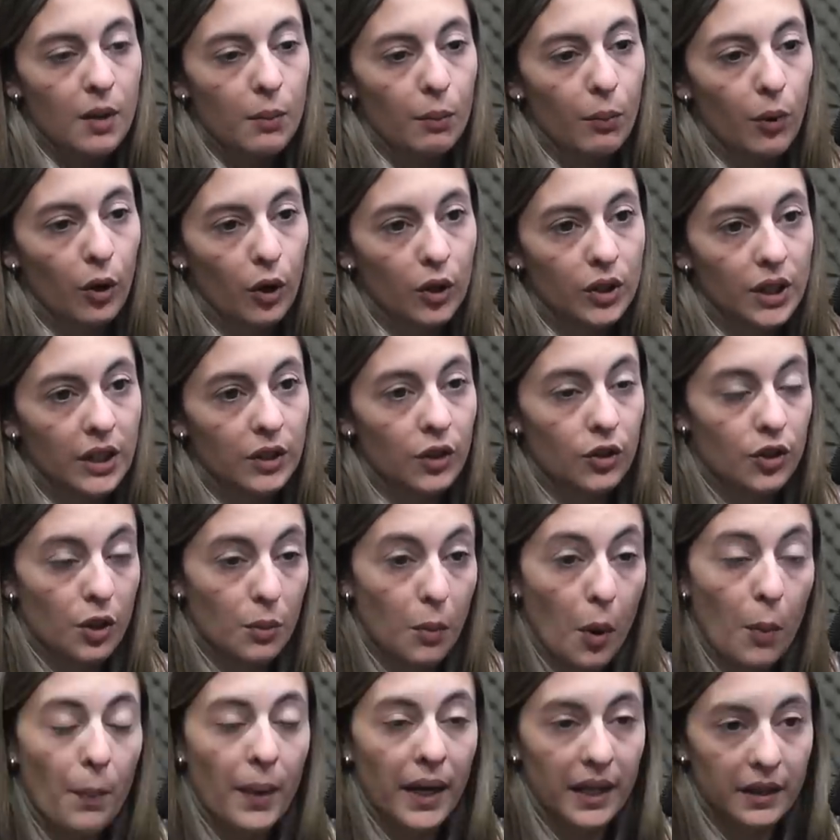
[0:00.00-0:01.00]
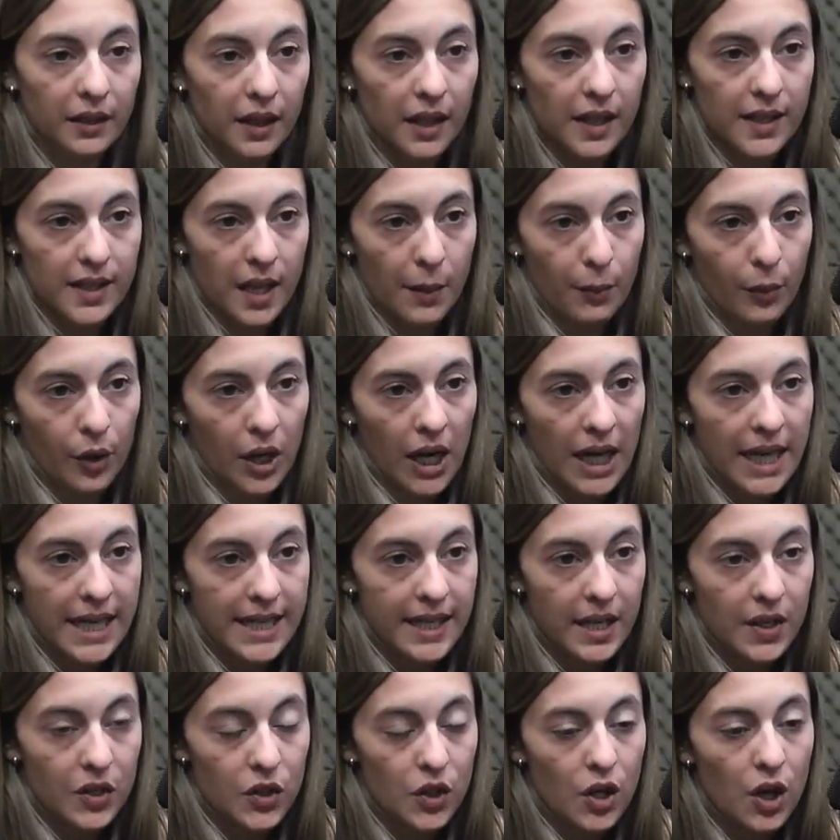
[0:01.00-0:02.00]
por lo tanto somos parte de esa
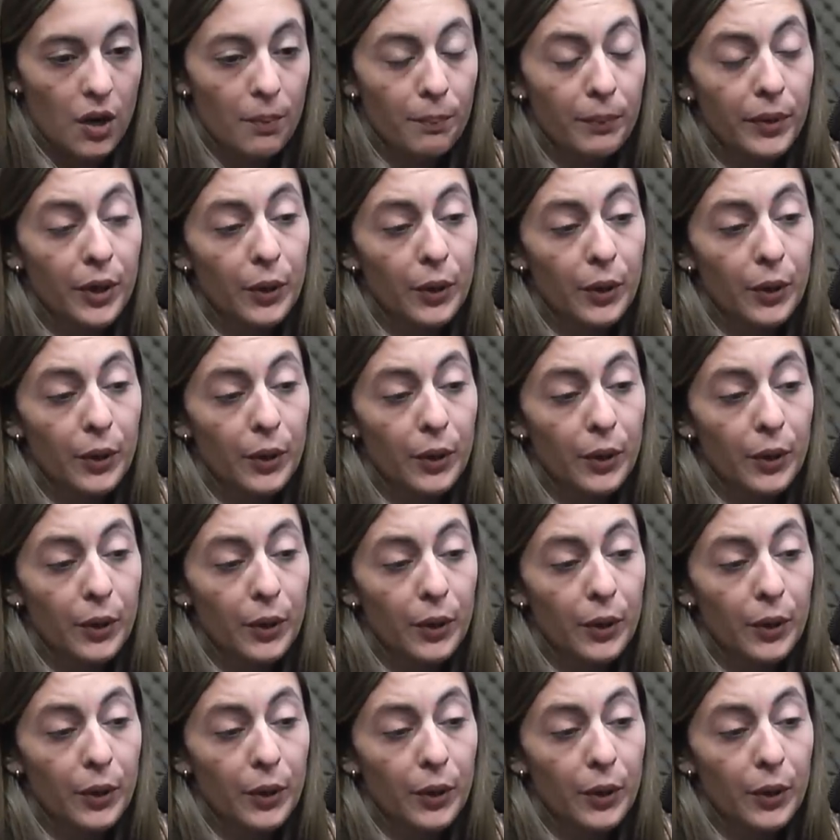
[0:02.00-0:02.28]
polarización,